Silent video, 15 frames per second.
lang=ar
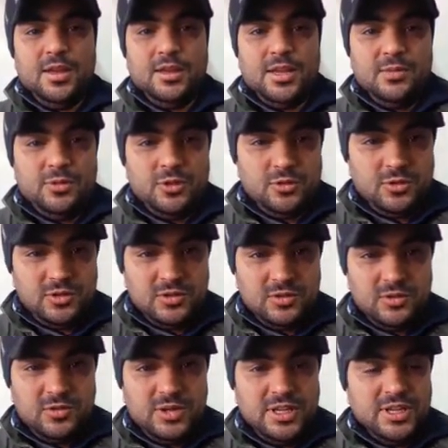تحبوا
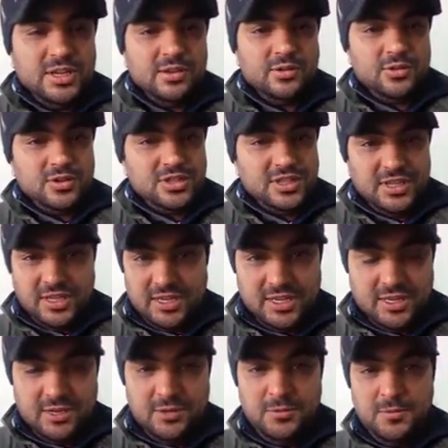توصلوا للكرسي هكا
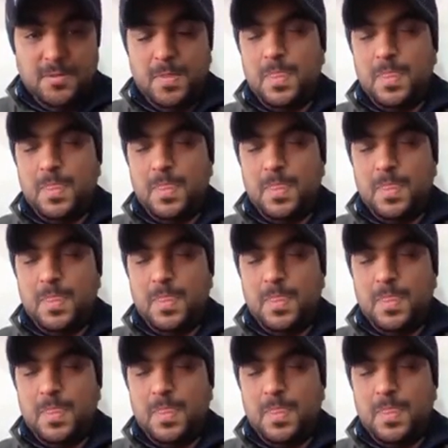هاو